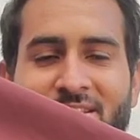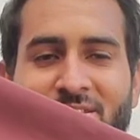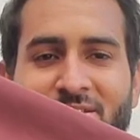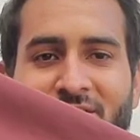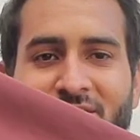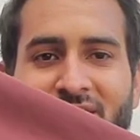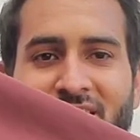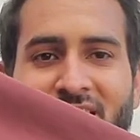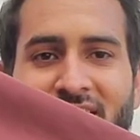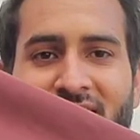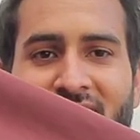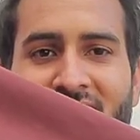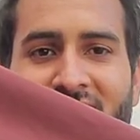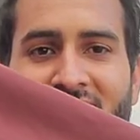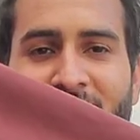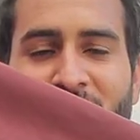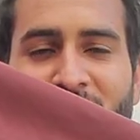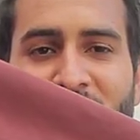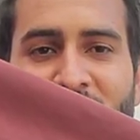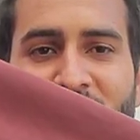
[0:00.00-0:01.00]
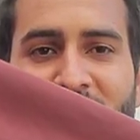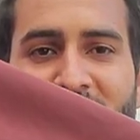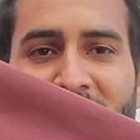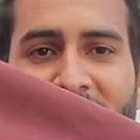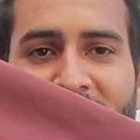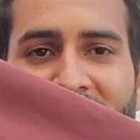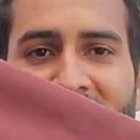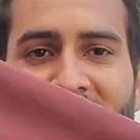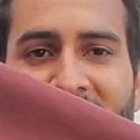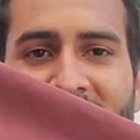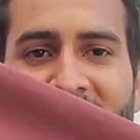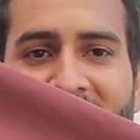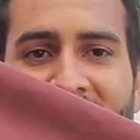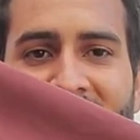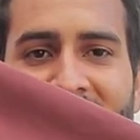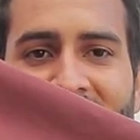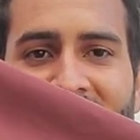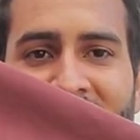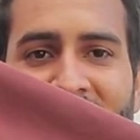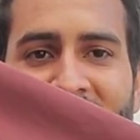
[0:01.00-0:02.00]
No tiene absolutamente
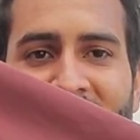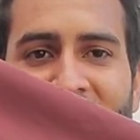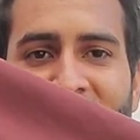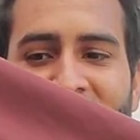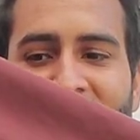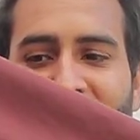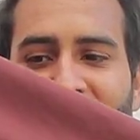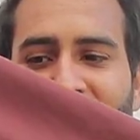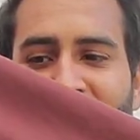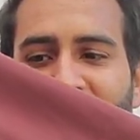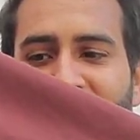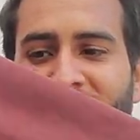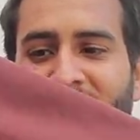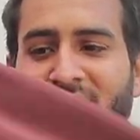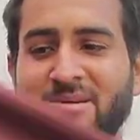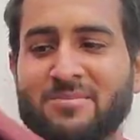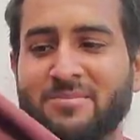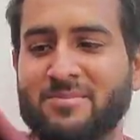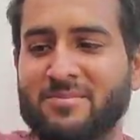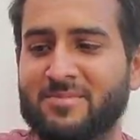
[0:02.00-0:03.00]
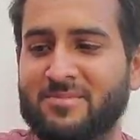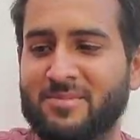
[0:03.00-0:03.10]
ninguna costura.